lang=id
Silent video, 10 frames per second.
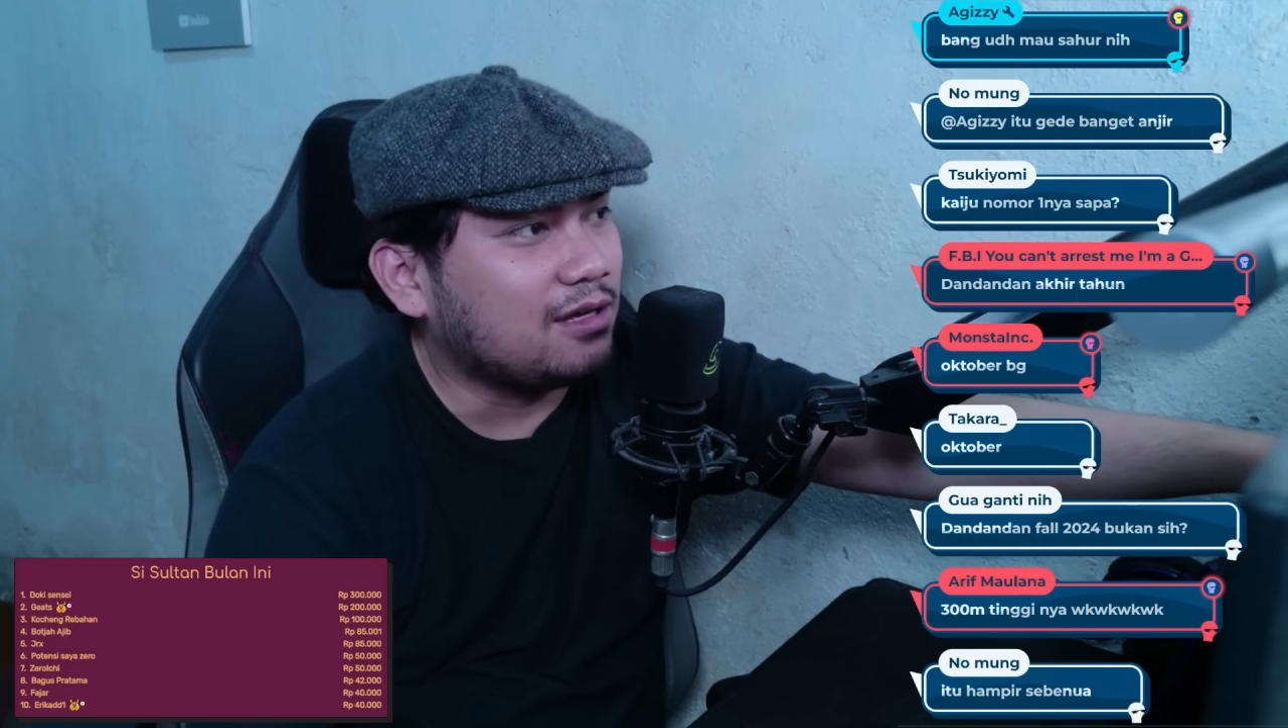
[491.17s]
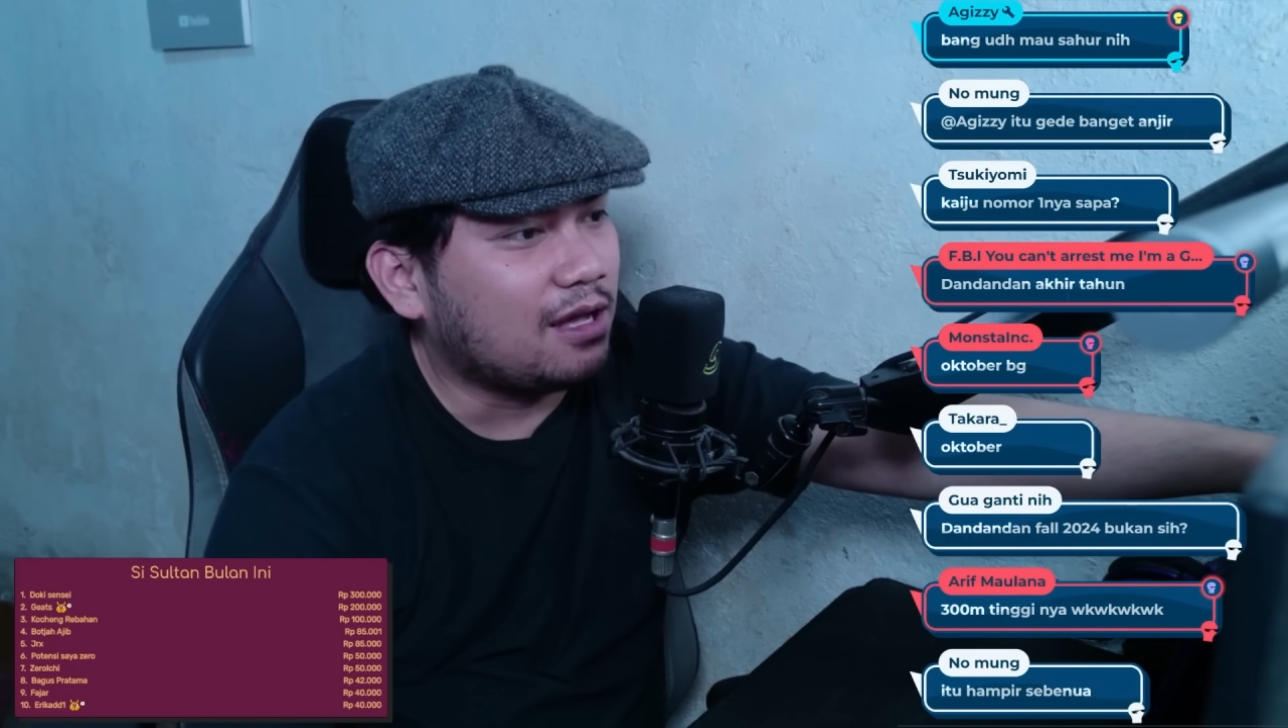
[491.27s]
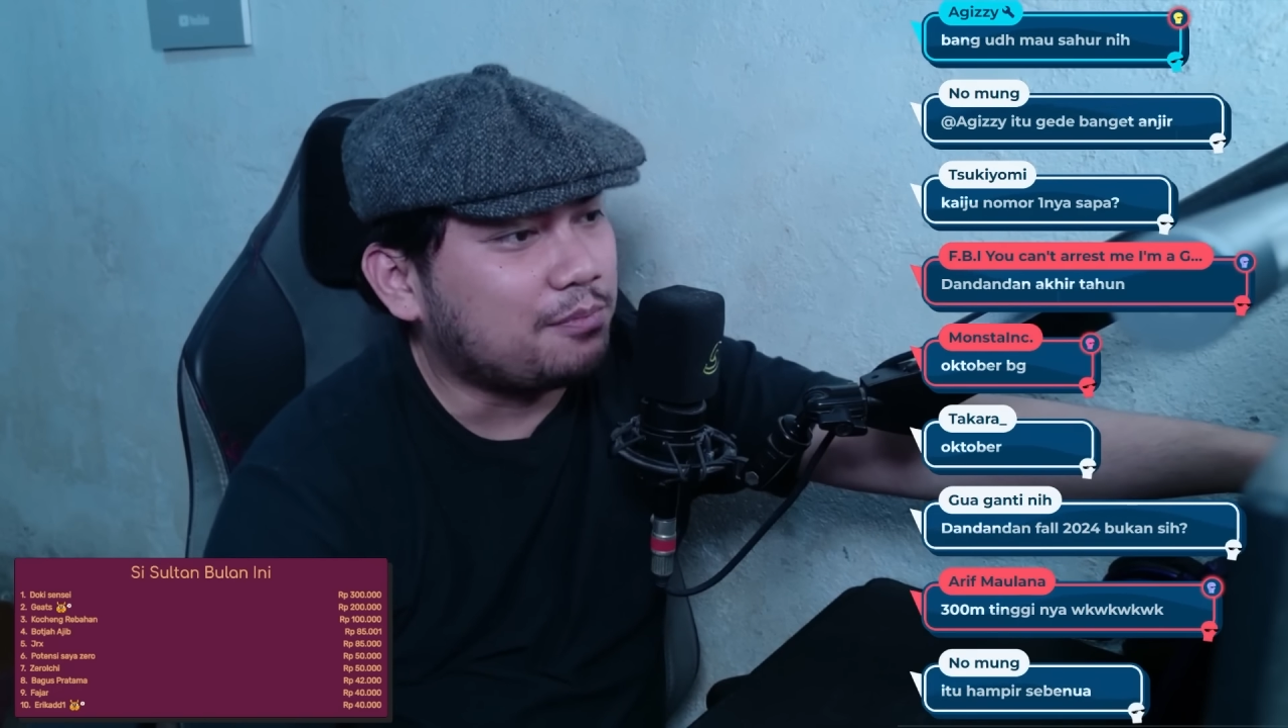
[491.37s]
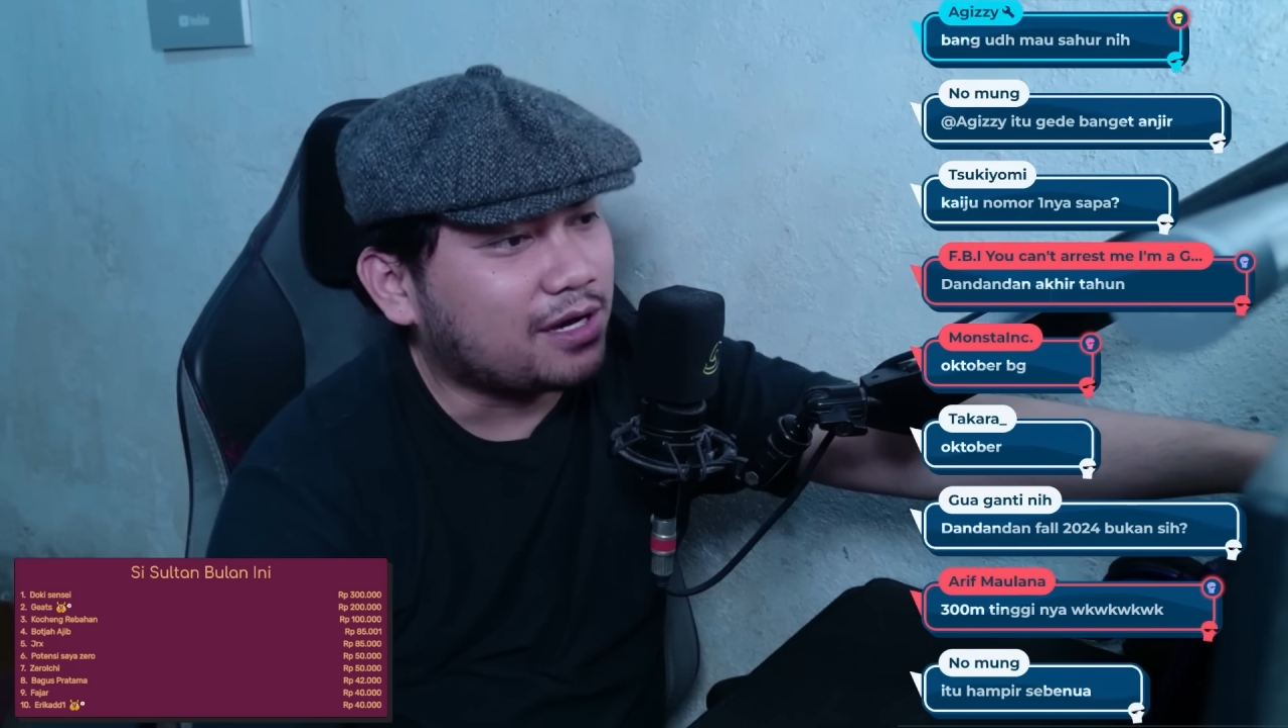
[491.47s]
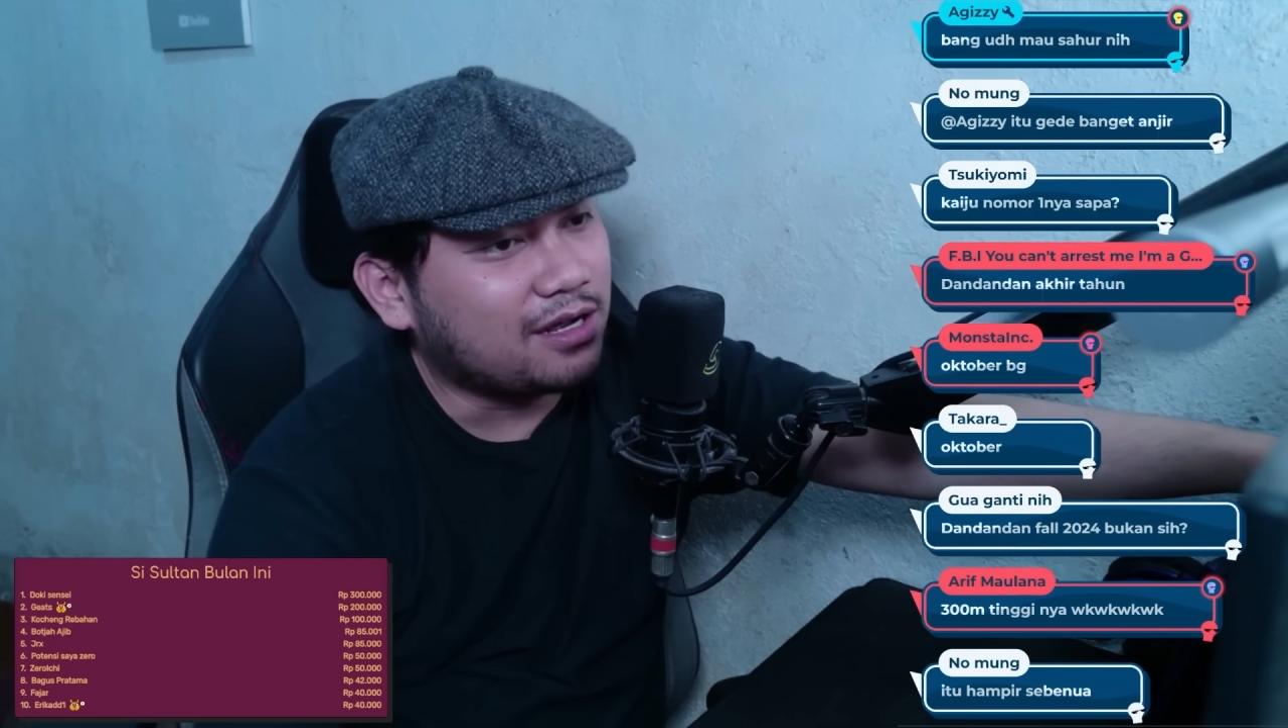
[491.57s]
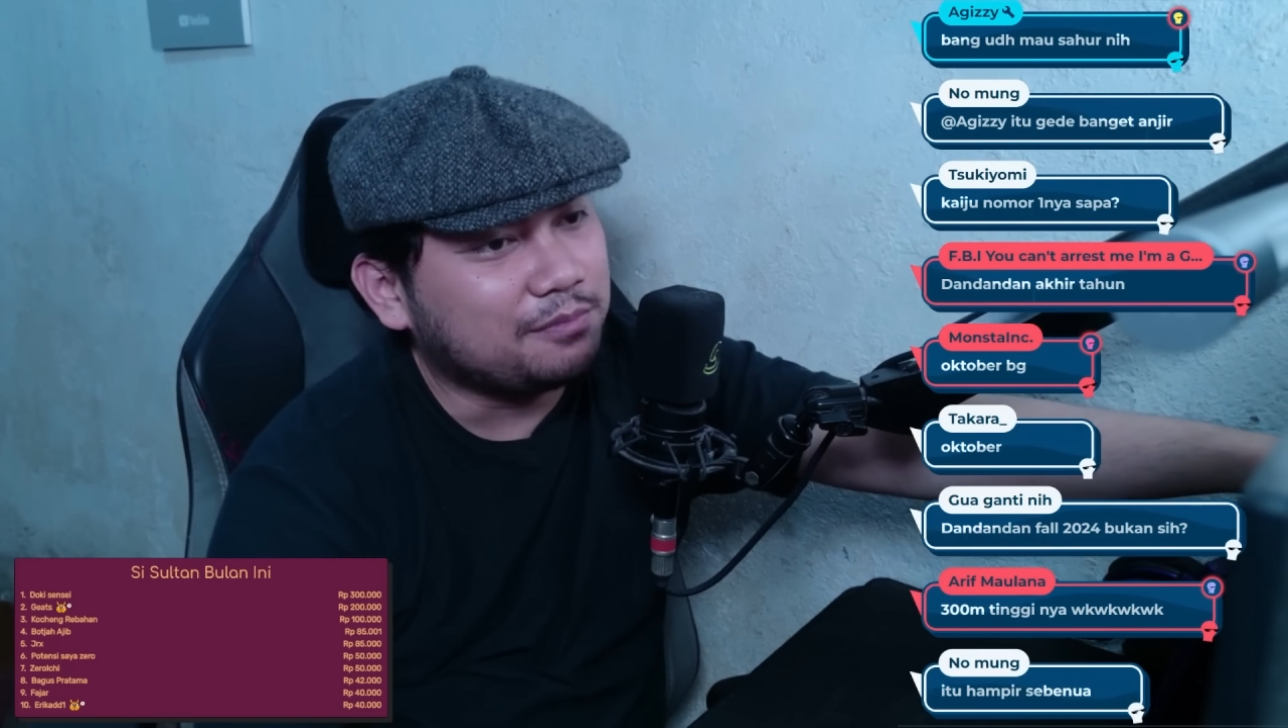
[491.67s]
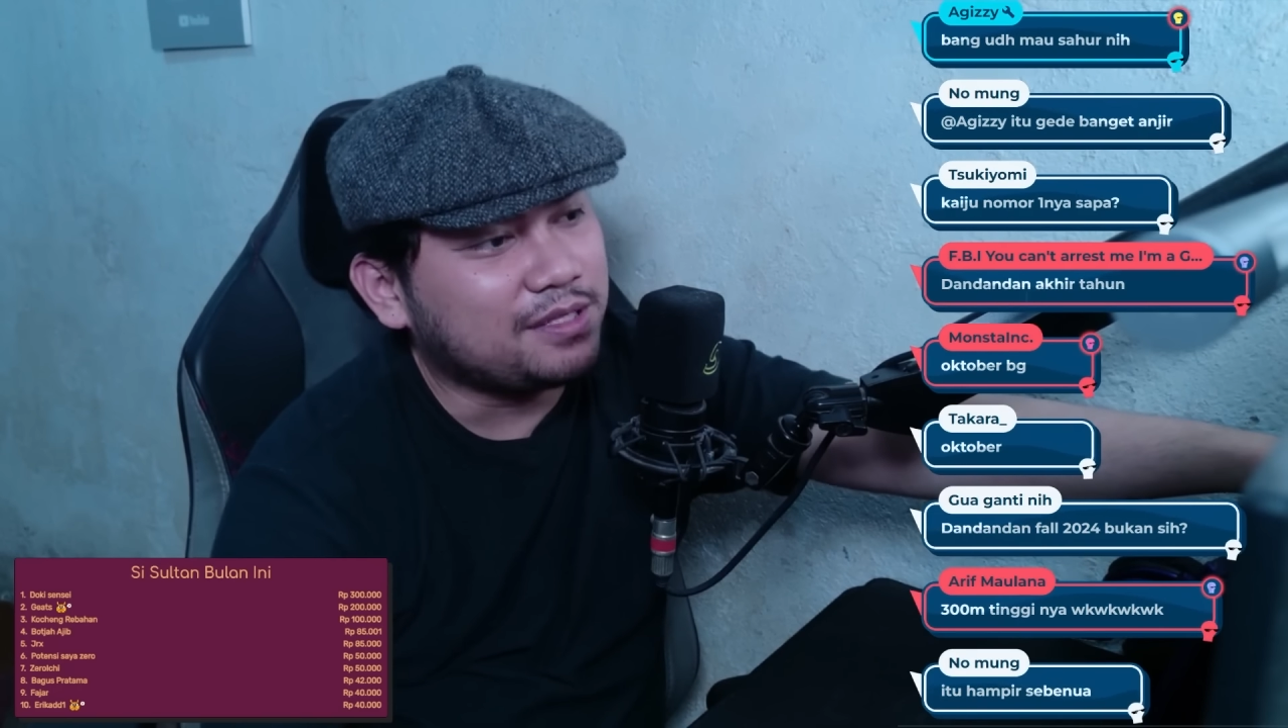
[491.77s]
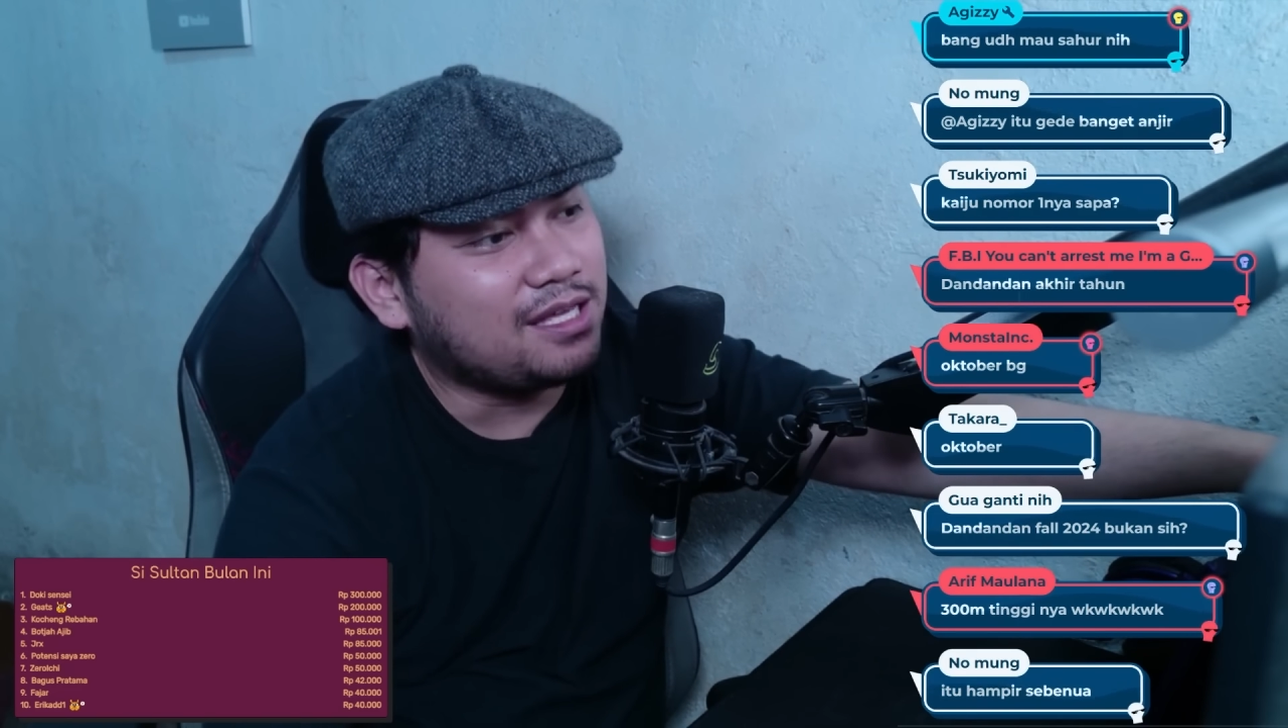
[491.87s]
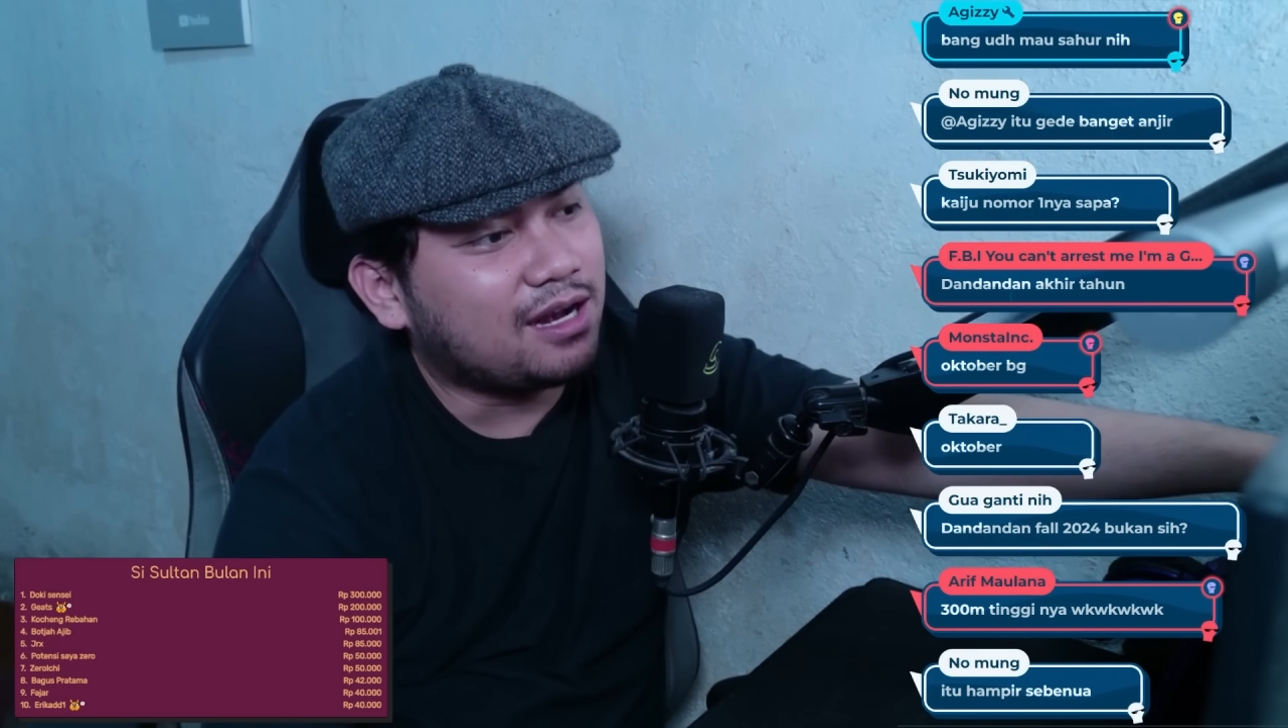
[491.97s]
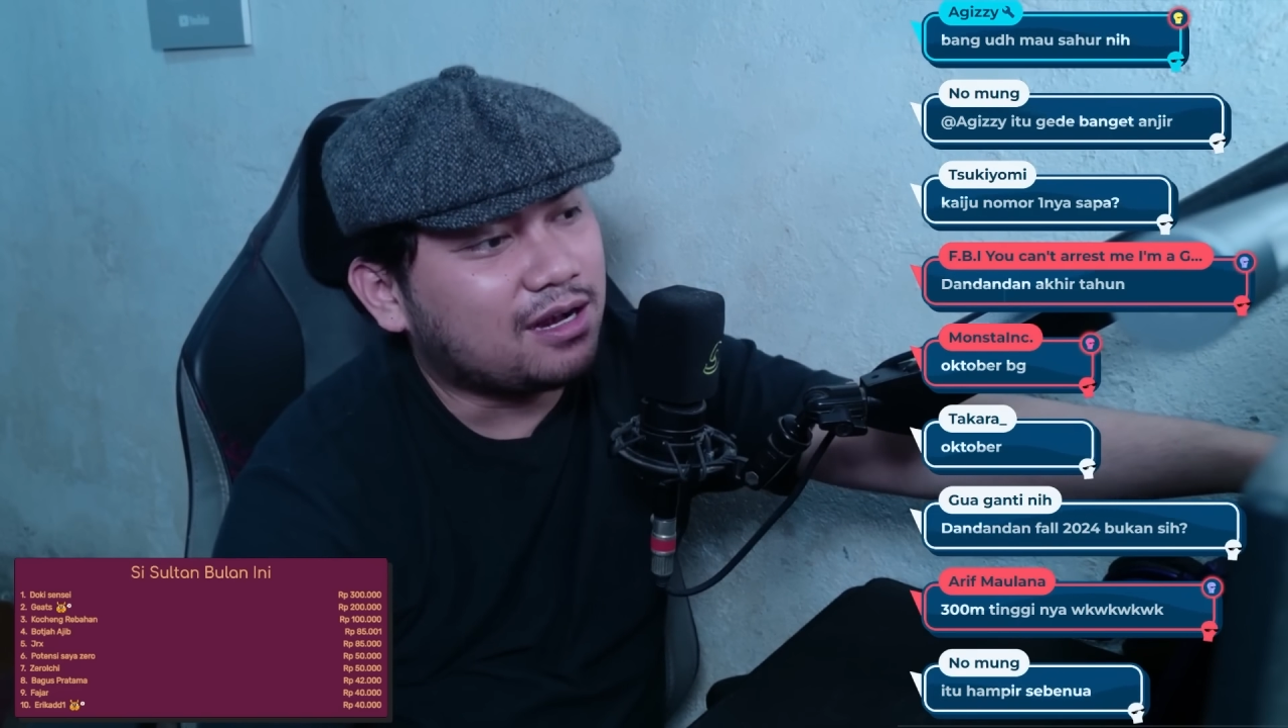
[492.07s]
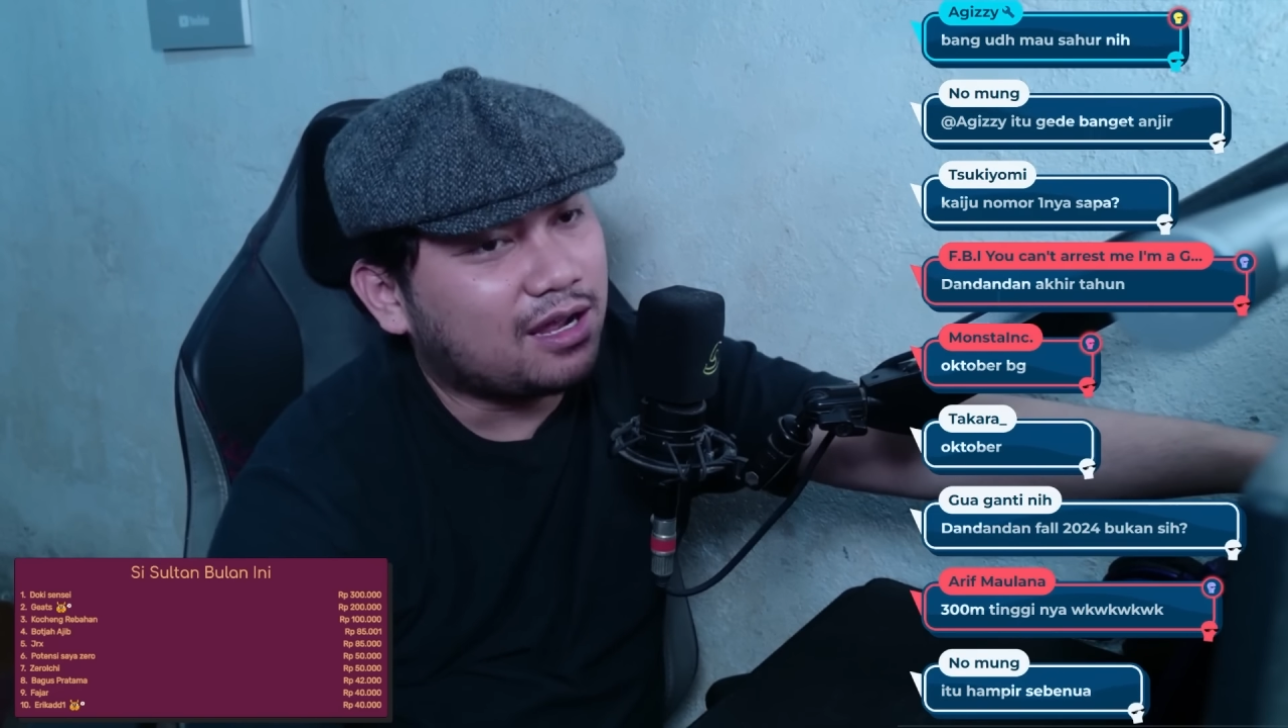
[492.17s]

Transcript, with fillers: nggak ke, pernah kepikiran